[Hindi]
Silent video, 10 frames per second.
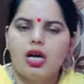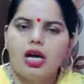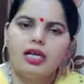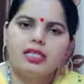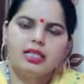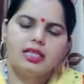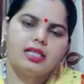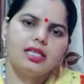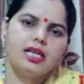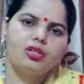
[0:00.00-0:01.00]
और आगे
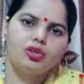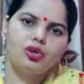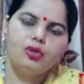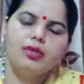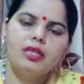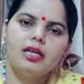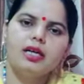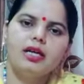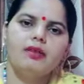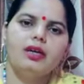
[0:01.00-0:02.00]
चलकर शायद छोड़ भी
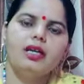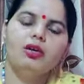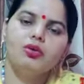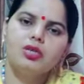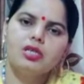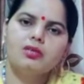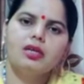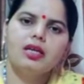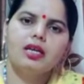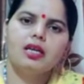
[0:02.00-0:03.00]
देगा घर वाले कोशिश
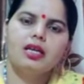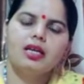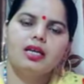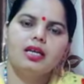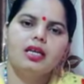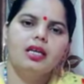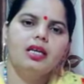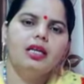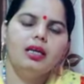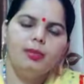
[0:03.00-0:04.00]
भी कर रहे हैं
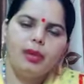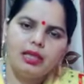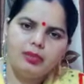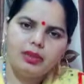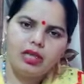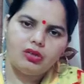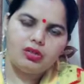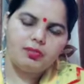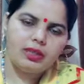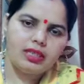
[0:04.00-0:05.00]
ये बात पिता
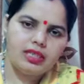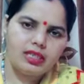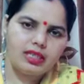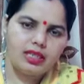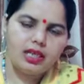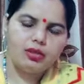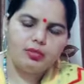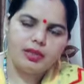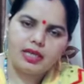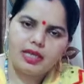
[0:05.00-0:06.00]
को जब पता चलती है
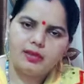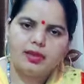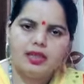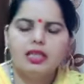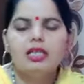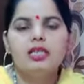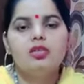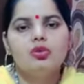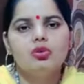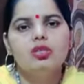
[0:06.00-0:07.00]
तो पिता एक मिनट के लिए
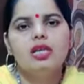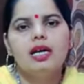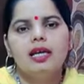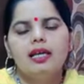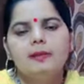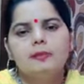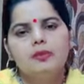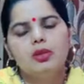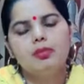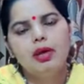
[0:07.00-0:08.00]
सोचता है
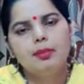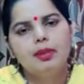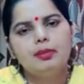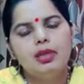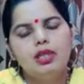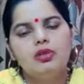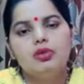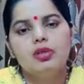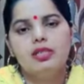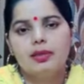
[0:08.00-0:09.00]
कि मैं अपनी बेटी
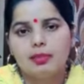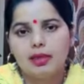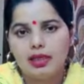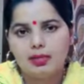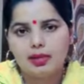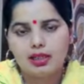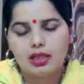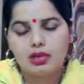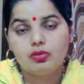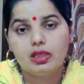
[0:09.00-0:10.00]
को किसके पल्ले बांध
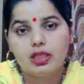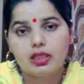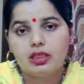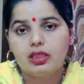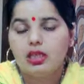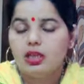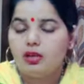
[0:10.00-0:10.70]
रहा हूँ लेकिन